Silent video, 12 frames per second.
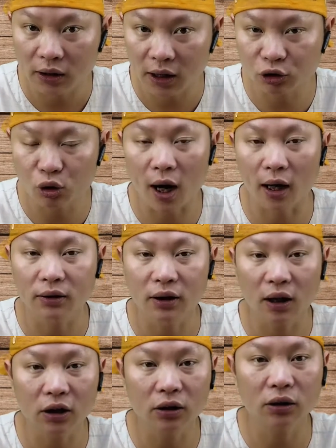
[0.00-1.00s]
他说啊，
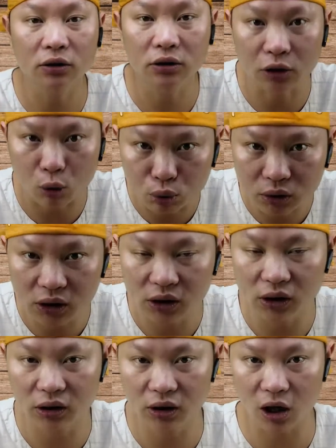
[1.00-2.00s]
他的手
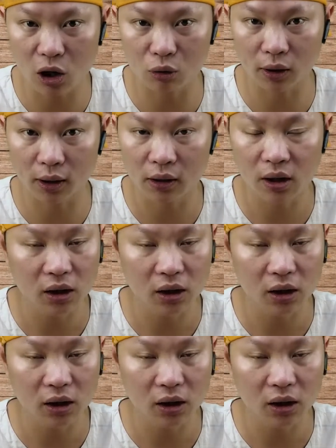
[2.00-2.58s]
机掉了，